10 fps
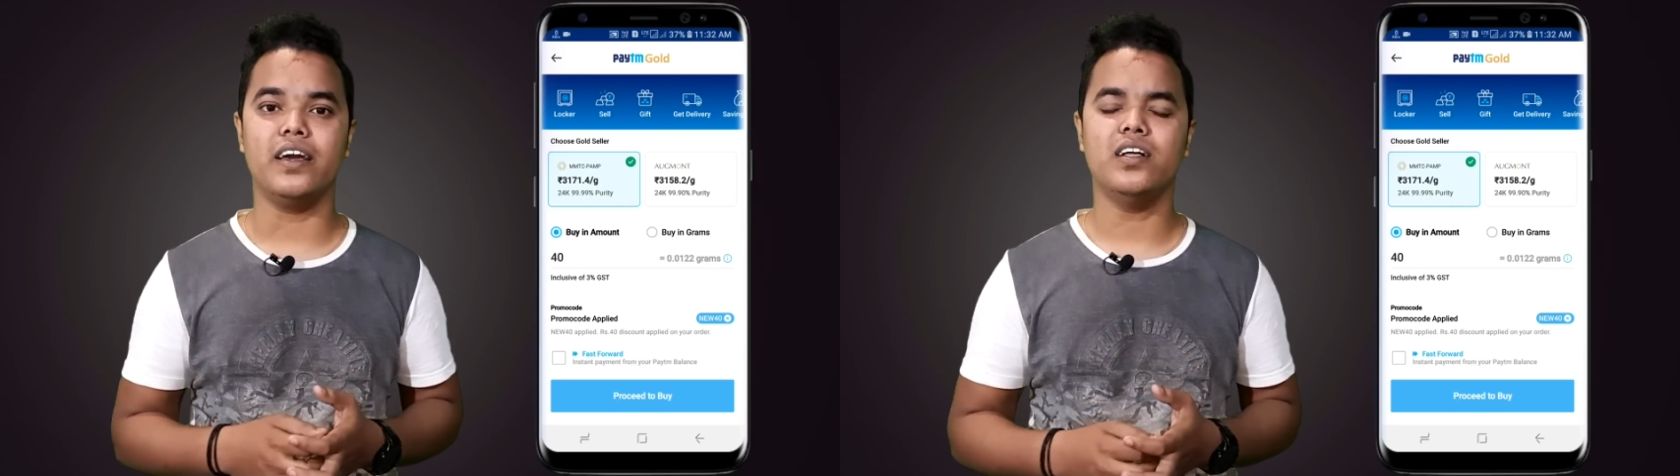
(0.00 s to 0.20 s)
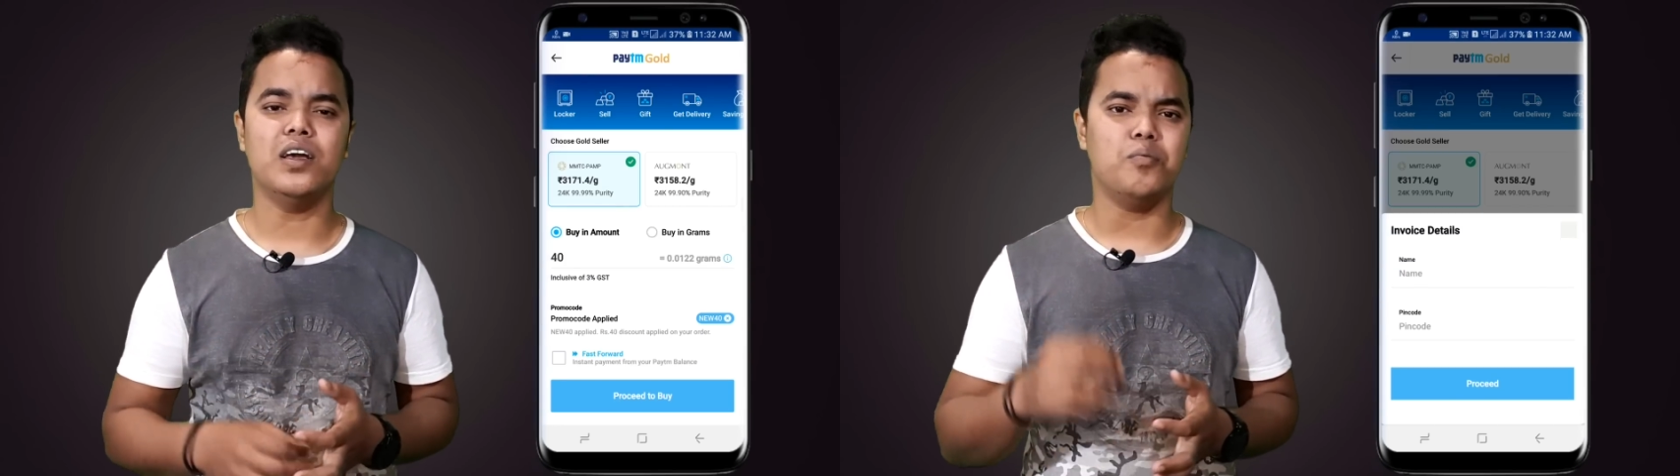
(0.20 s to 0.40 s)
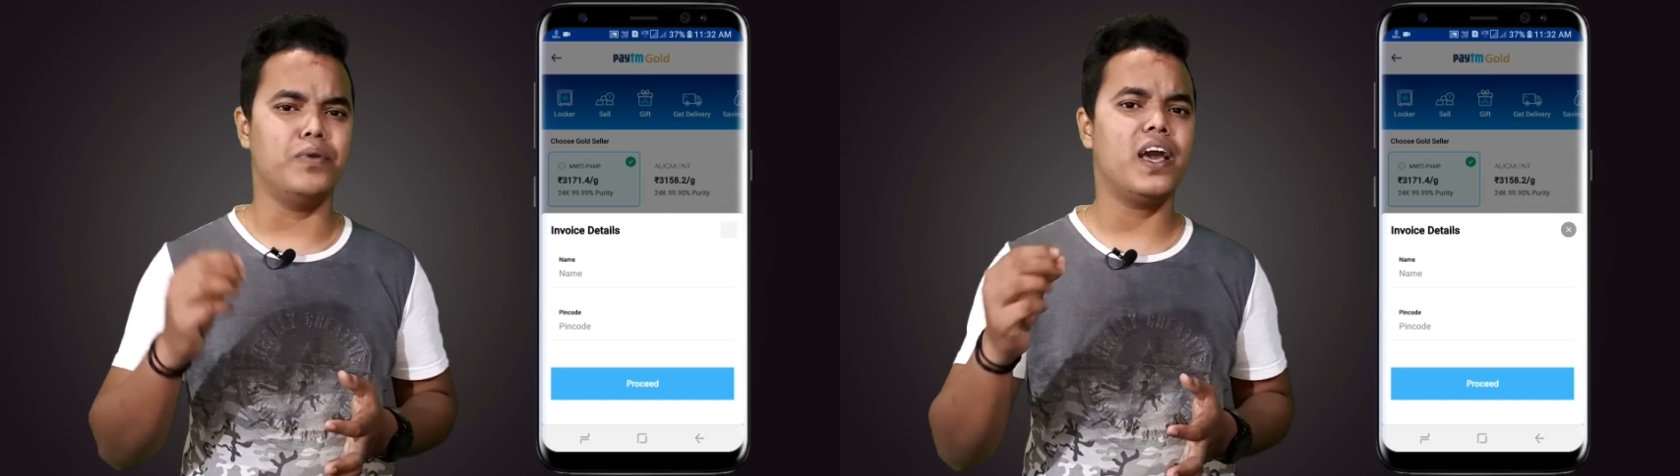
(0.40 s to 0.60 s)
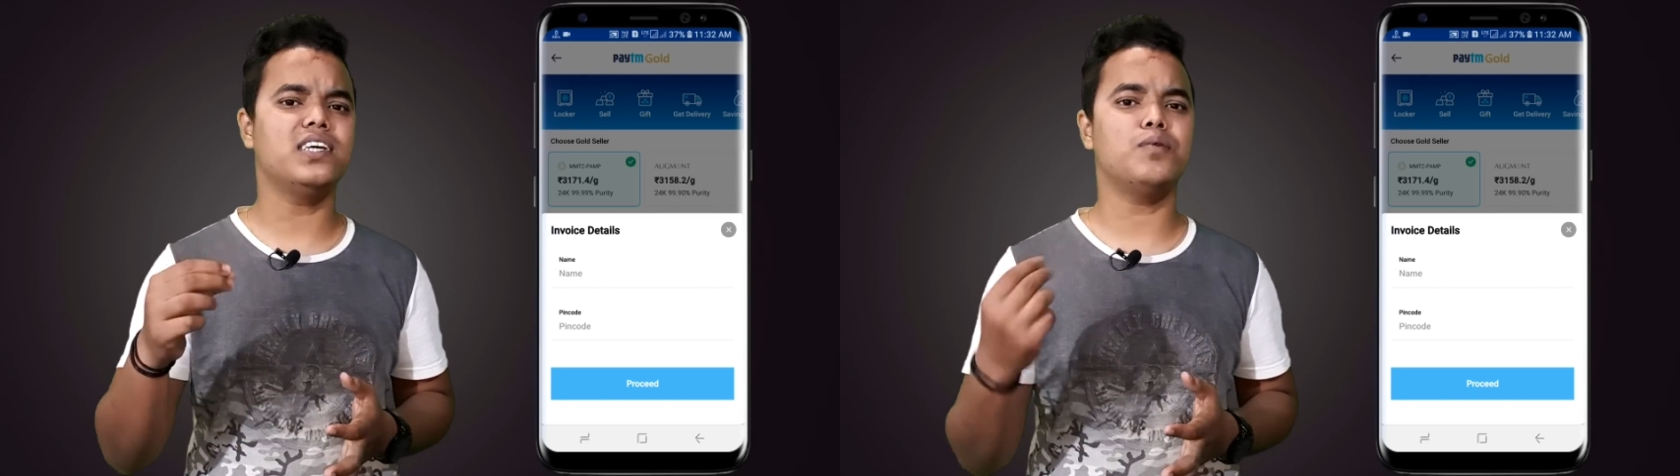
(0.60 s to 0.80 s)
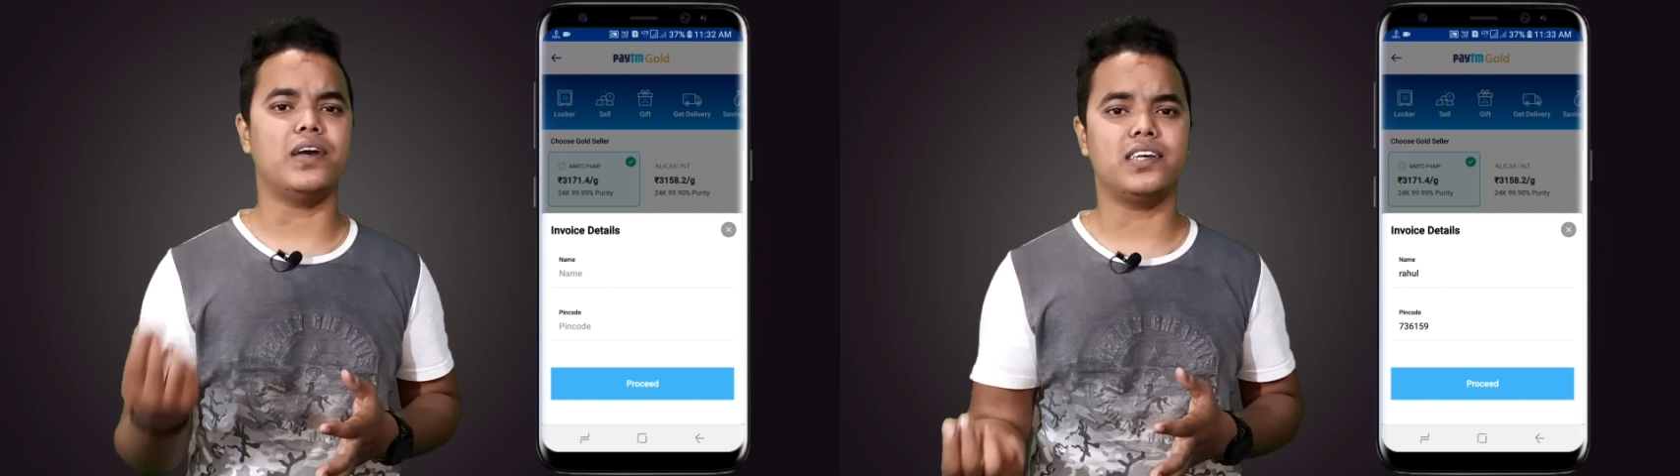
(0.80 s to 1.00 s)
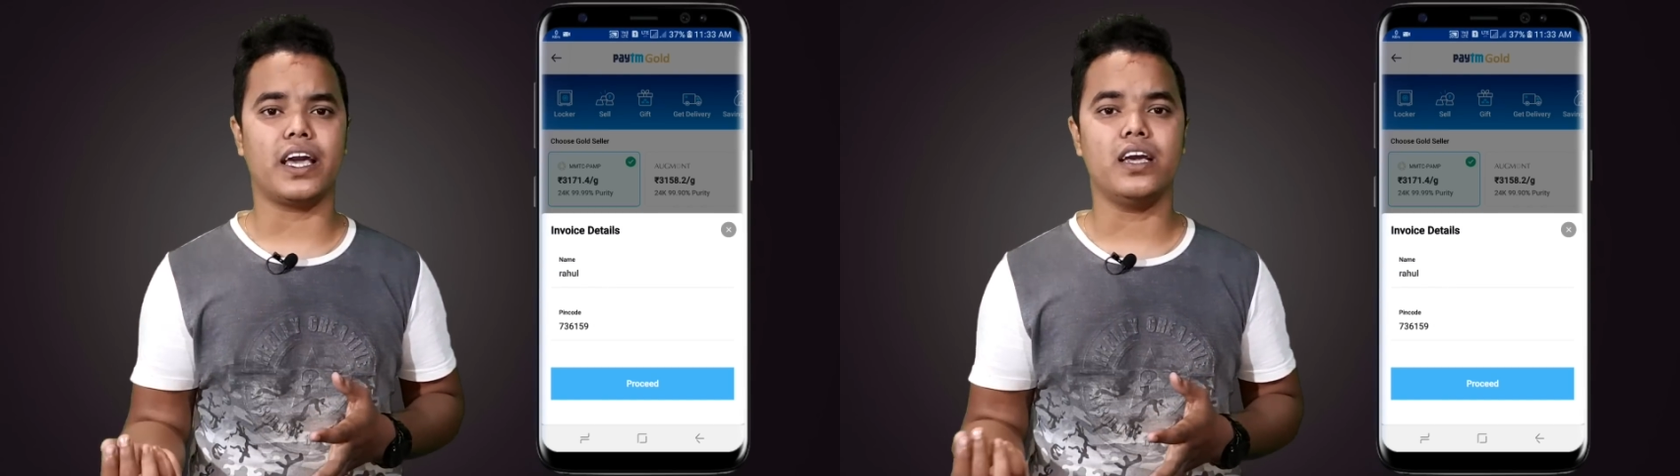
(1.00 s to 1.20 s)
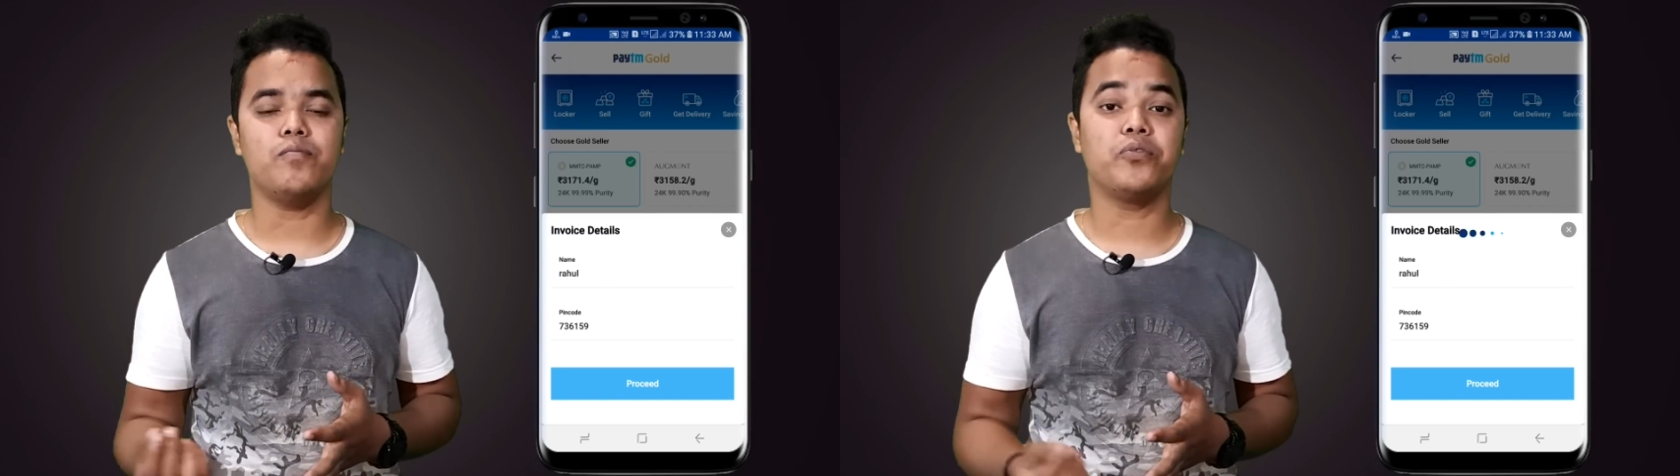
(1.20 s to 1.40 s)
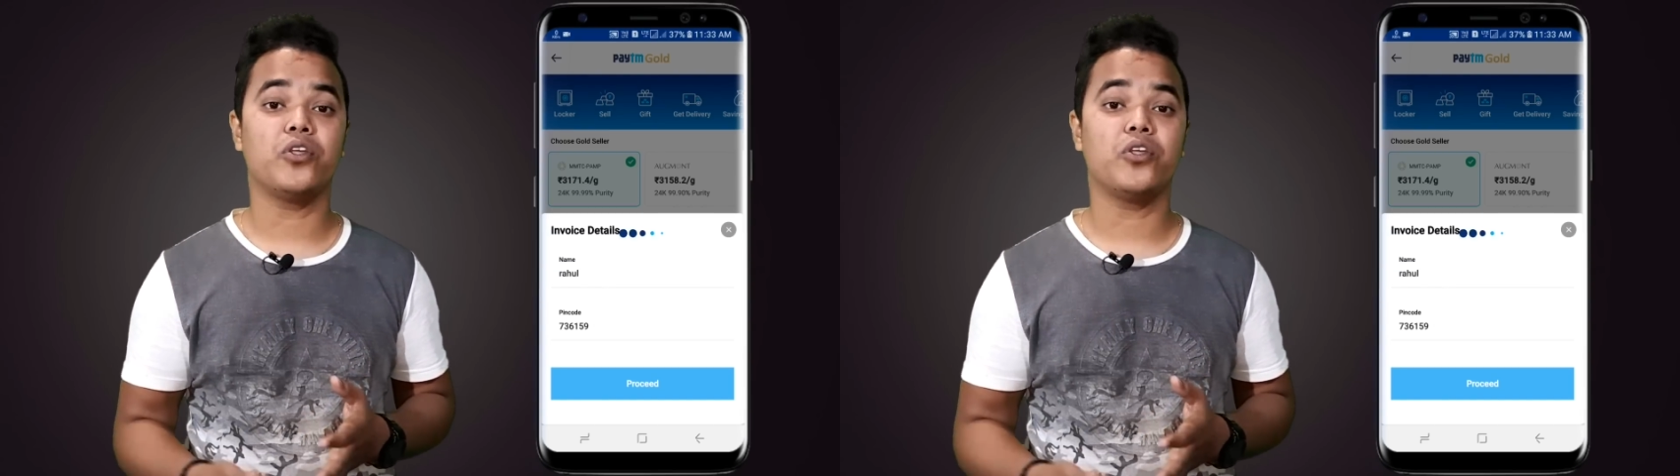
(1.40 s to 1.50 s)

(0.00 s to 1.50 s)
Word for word: है बिना किसी पैसे के